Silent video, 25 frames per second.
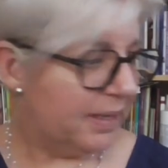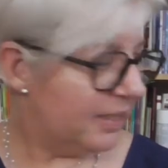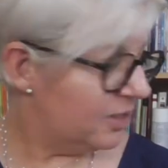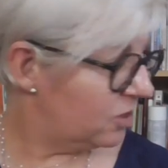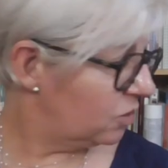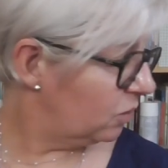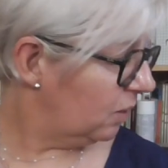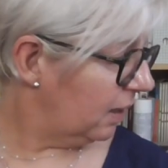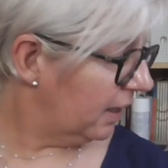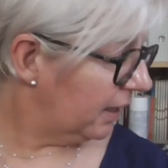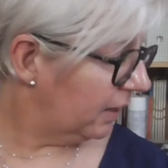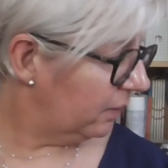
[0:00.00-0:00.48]

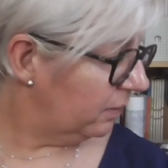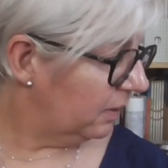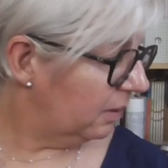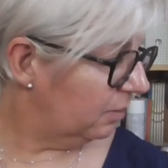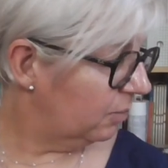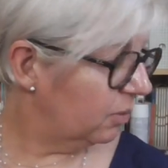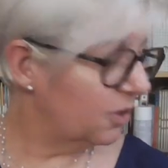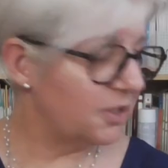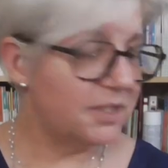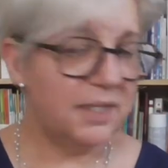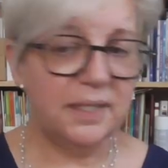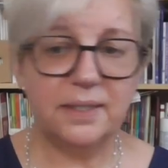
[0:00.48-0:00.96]
messo anche una
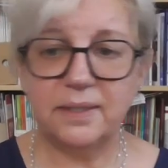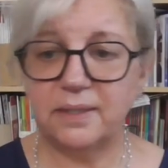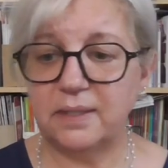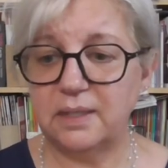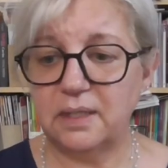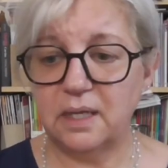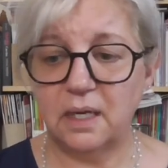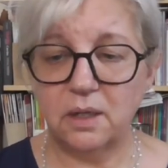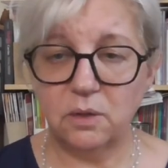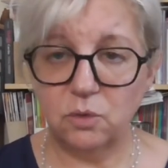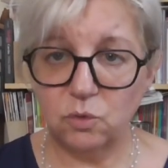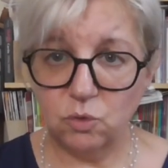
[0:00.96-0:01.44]

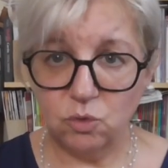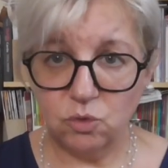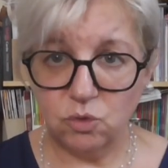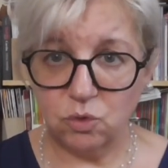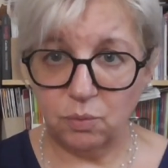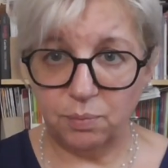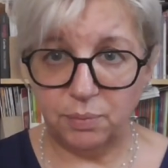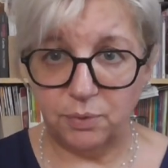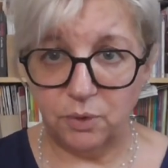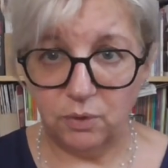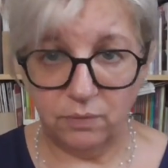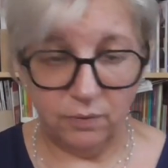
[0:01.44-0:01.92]
borsettina, non
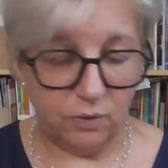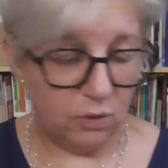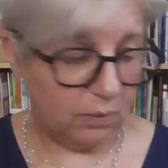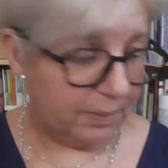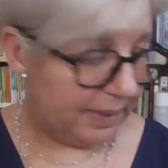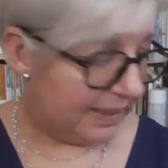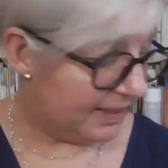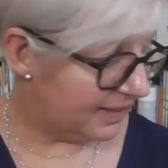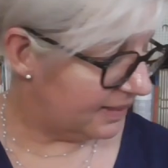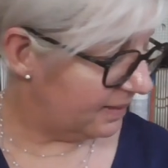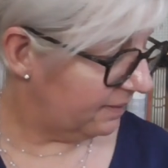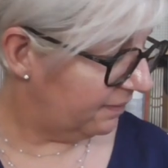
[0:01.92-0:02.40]
so più dove l'ho
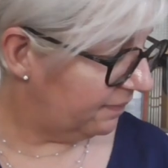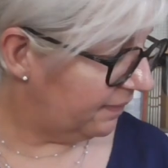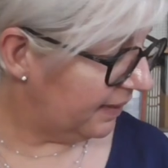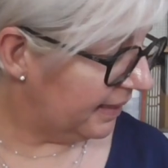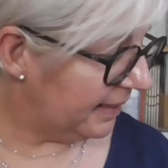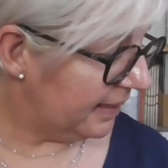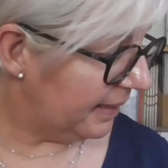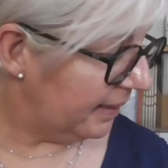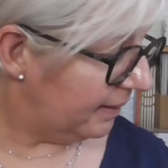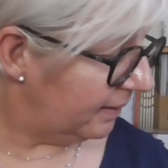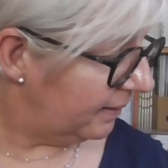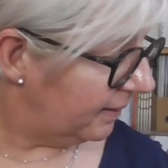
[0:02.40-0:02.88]
messa, fa
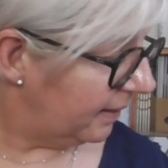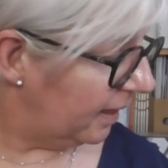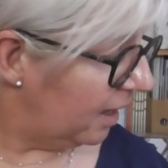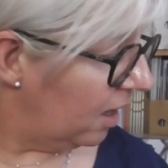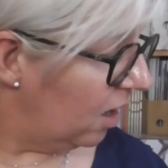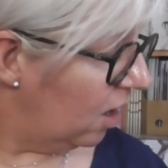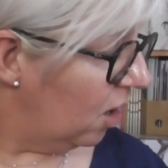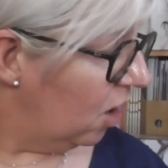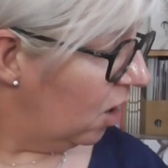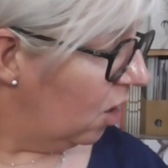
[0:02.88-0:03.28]
niente,